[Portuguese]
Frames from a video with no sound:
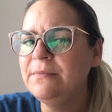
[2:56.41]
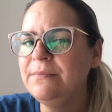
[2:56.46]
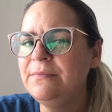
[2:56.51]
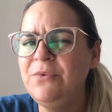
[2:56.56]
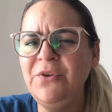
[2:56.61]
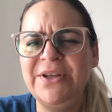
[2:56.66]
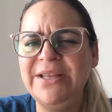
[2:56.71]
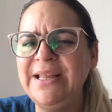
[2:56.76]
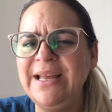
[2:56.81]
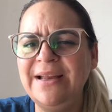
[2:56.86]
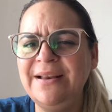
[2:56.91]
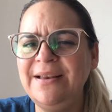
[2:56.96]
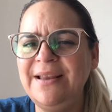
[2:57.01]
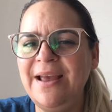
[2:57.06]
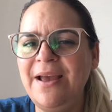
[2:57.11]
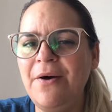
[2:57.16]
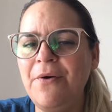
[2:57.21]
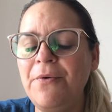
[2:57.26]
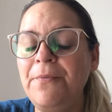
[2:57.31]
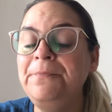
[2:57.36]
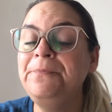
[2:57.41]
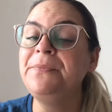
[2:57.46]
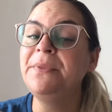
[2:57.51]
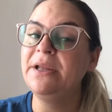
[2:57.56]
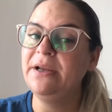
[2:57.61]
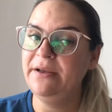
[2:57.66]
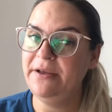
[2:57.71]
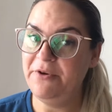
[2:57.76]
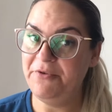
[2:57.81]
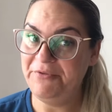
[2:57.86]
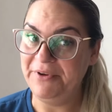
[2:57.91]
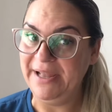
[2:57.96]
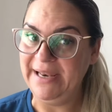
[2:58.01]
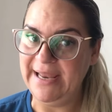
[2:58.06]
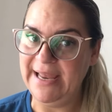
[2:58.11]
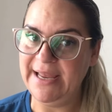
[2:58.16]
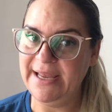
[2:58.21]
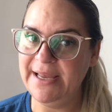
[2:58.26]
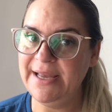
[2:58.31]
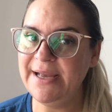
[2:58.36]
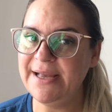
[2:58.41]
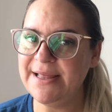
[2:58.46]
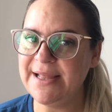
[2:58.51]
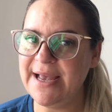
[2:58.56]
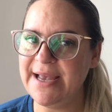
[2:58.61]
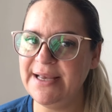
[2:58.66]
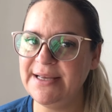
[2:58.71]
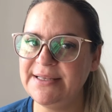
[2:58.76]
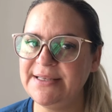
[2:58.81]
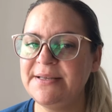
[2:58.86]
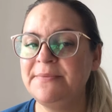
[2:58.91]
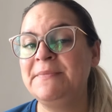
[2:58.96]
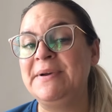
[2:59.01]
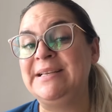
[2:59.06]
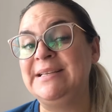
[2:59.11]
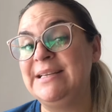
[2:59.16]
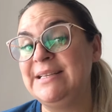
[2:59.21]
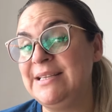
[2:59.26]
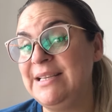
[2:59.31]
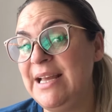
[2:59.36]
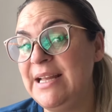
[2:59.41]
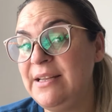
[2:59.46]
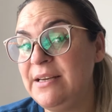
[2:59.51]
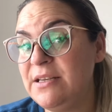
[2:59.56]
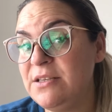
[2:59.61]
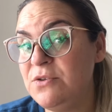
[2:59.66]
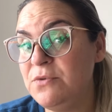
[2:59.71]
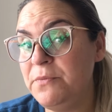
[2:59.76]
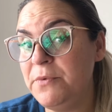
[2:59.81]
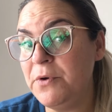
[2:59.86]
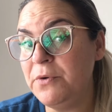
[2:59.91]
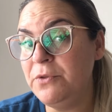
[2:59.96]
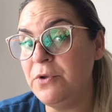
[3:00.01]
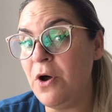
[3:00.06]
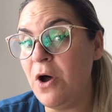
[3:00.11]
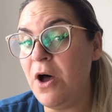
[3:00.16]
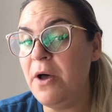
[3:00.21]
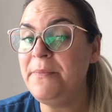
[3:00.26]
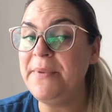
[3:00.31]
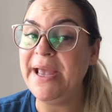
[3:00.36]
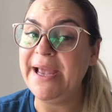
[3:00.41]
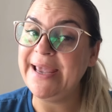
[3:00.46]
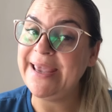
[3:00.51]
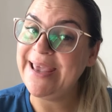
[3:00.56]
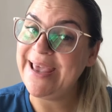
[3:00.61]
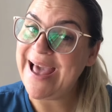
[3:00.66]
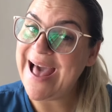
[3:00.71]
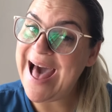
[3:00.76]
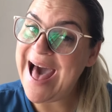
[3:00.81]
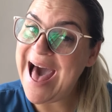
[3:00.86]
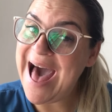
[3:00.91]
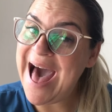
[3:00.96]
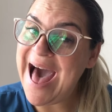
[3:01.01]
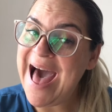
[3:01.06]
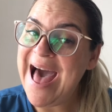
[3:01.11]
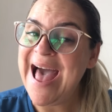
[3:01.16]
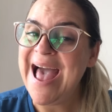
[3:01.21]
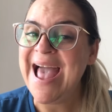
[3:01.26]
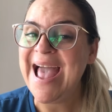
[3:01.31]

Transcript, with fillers: Não entendeu? Eu falei em inglês, mas as letras do meu nome é K